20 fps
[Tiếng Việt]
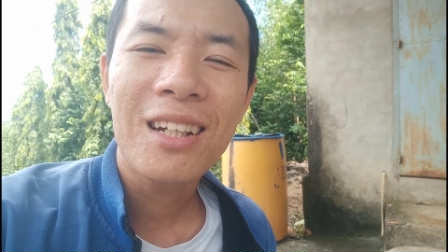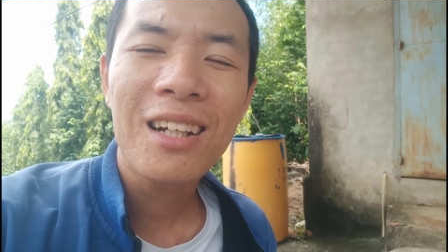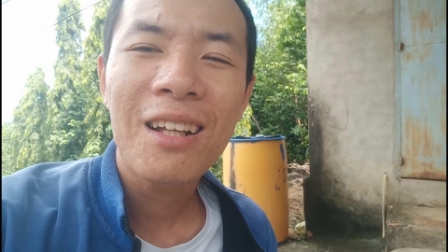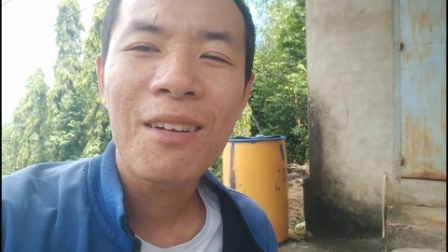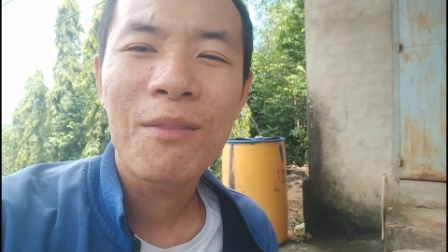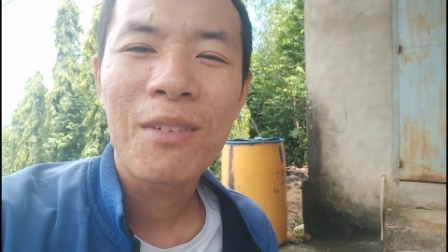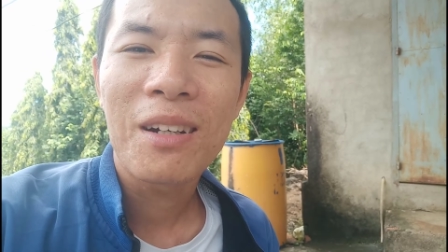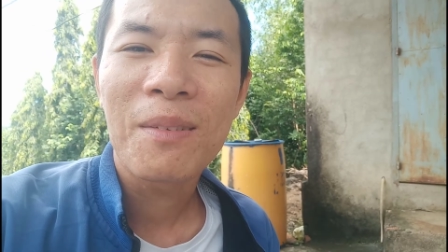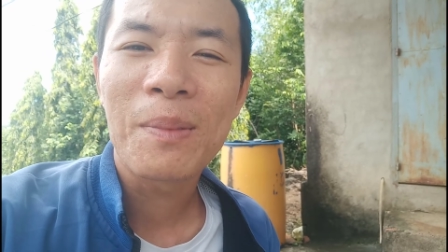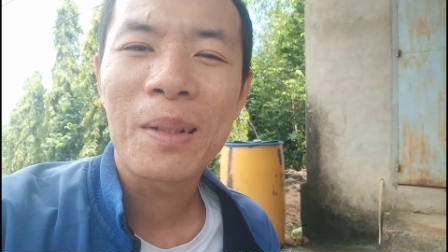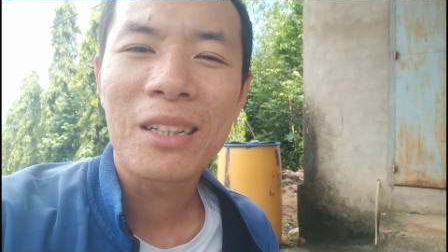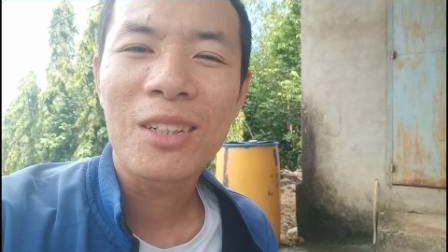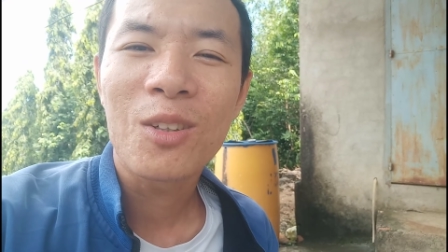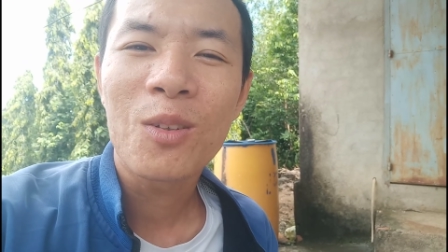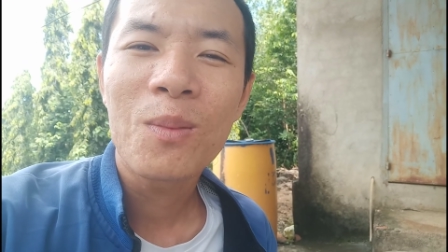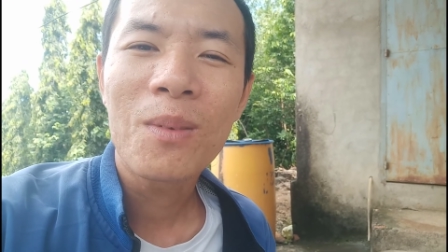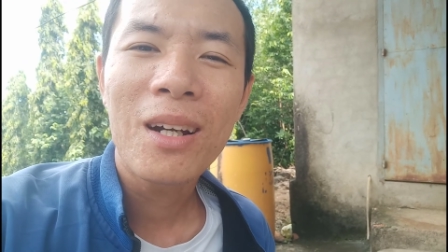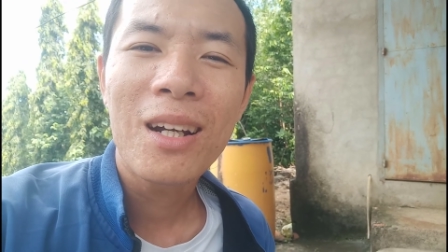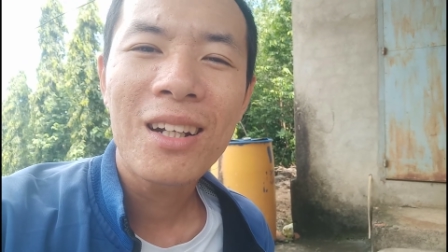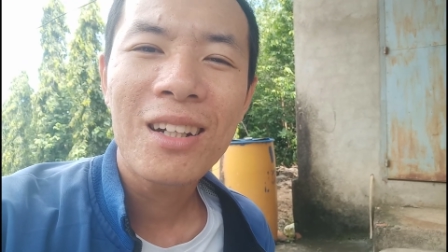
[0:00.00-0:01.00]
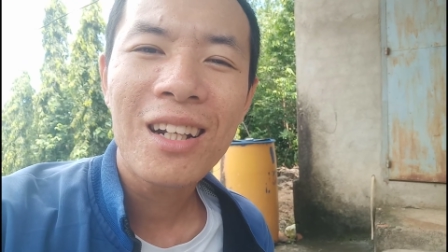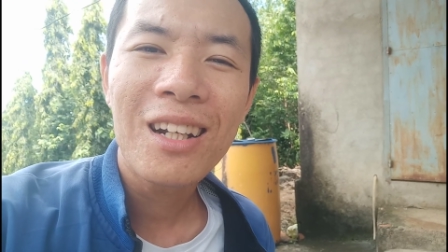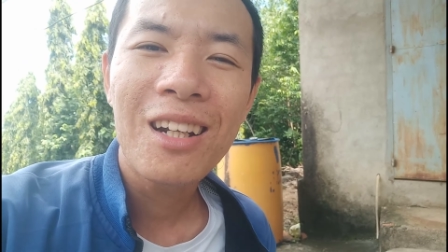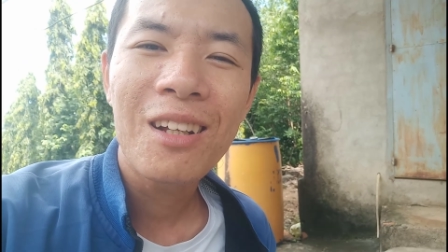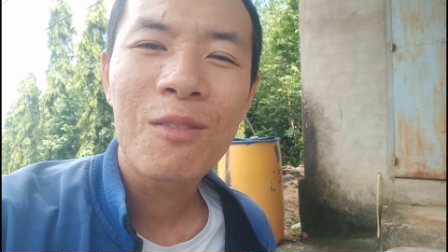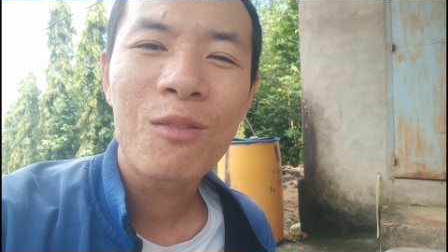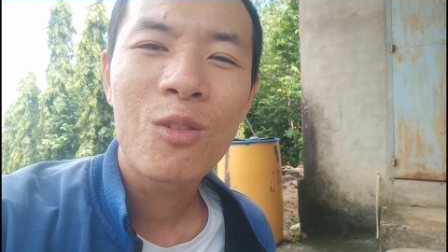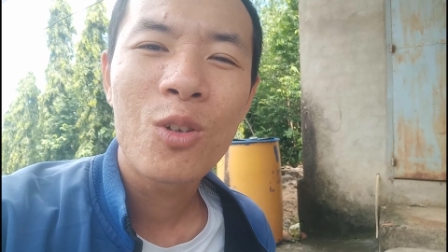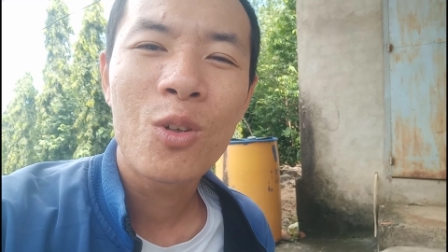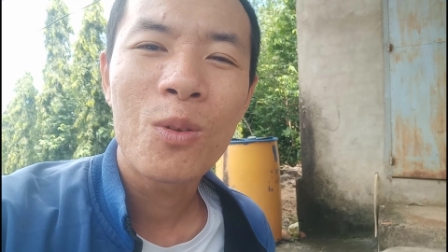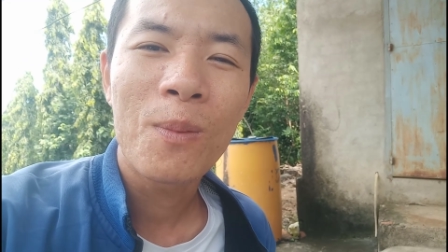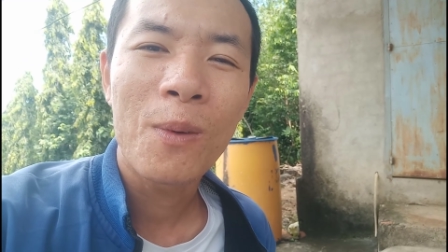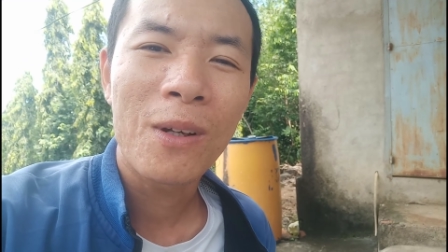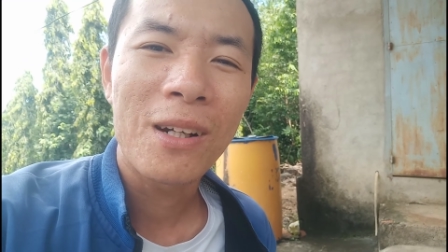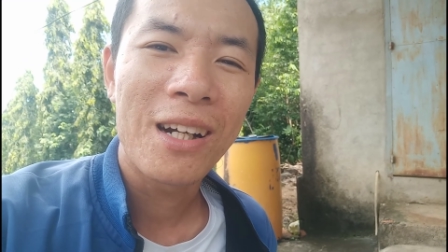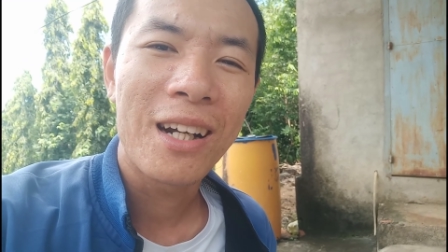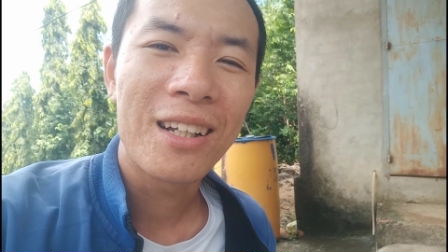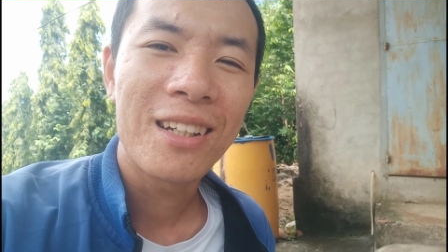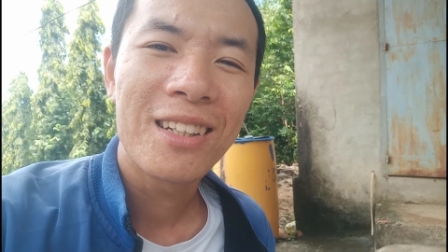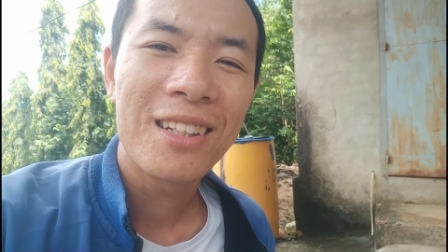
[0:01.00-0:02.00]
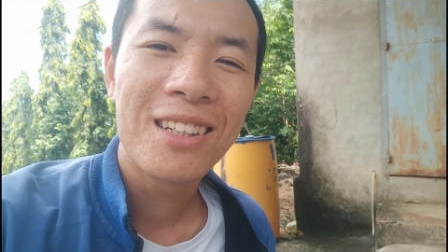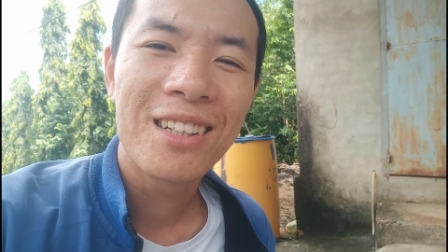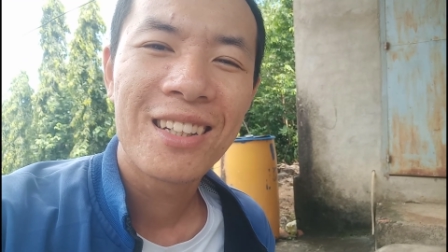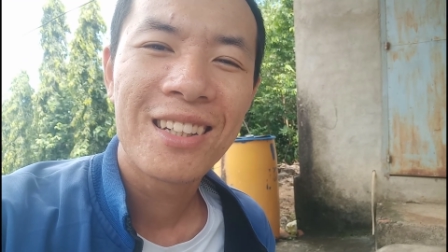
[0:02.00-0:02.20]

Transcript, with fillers: Chắc là vợ mình cũng uh, rất là vui mọi người.